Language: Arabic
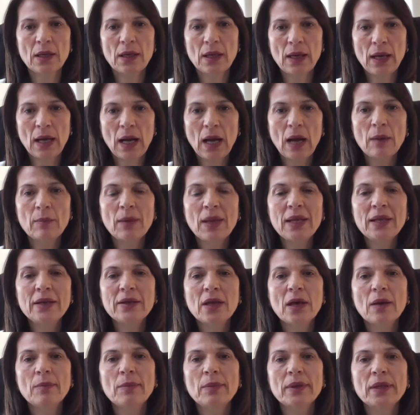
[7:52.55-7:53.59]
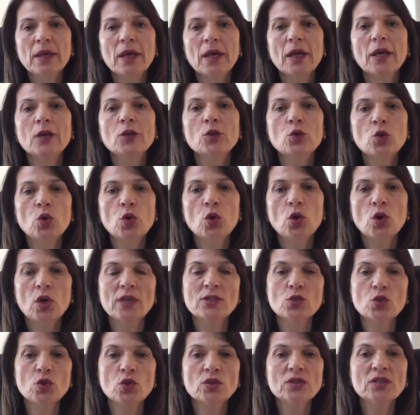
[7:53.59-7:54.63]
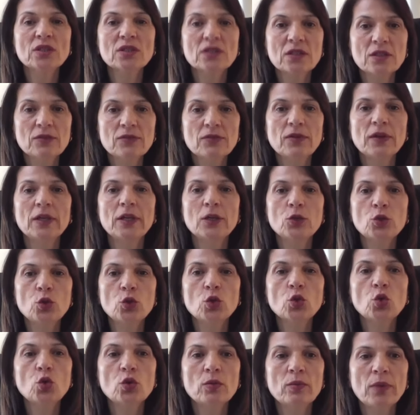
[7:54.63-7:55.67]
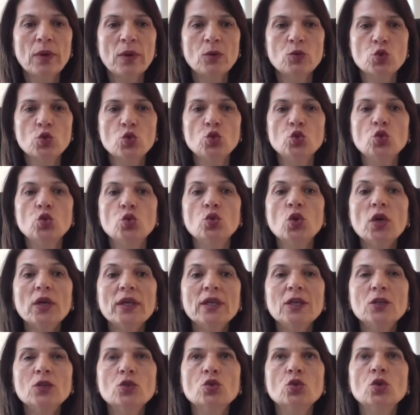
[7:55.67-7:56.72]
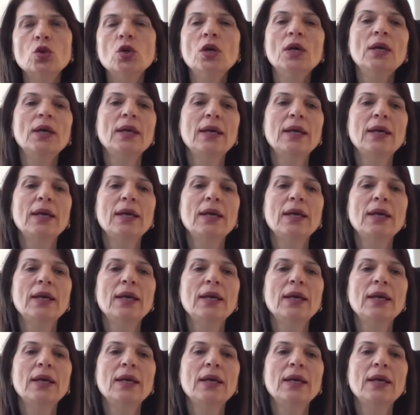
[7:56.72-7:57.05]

عملنا بانه صوت الطفل انه يكون موجود ورؤيته